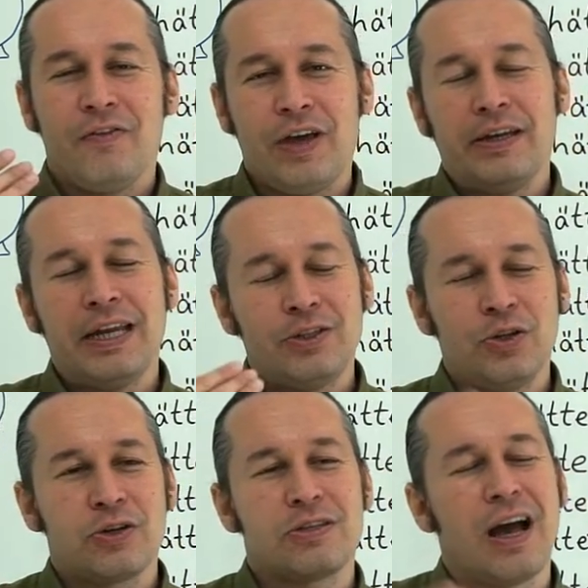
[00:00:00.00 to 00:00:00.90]
Ve ne
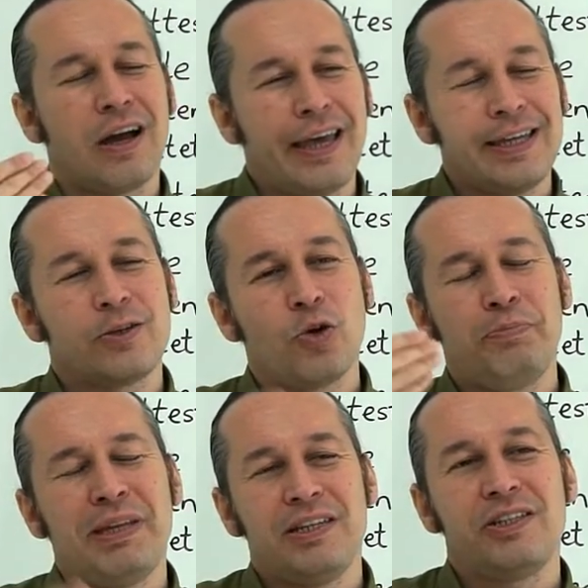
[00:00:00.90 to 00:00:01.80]
diyoruz? Ya keşke o
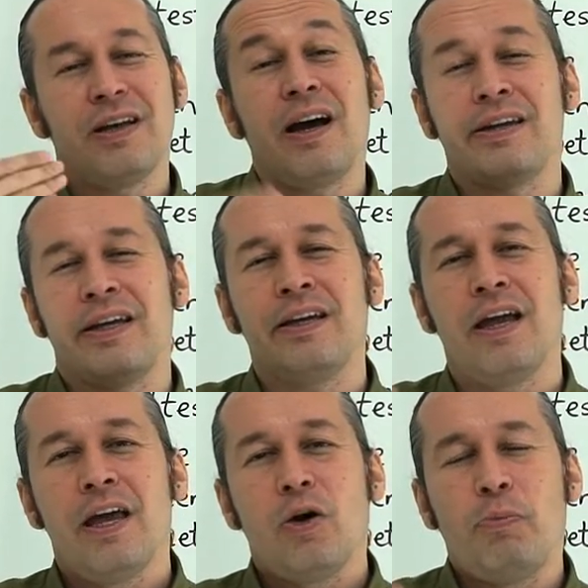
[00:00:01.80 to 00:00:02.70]
birinci daireyi,
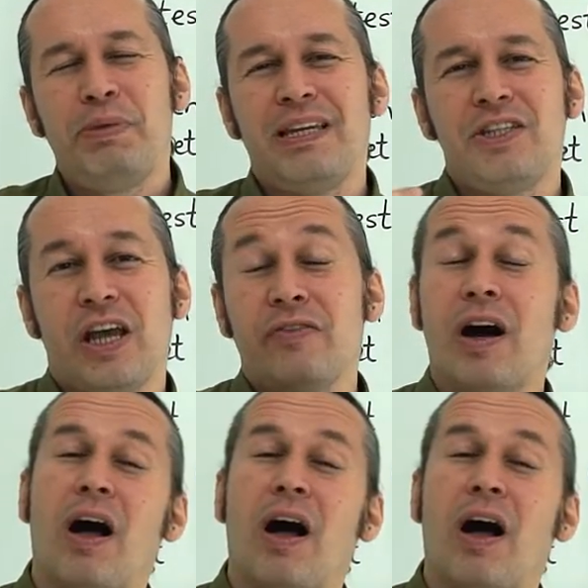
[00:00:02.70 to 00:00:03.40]
o birinci evi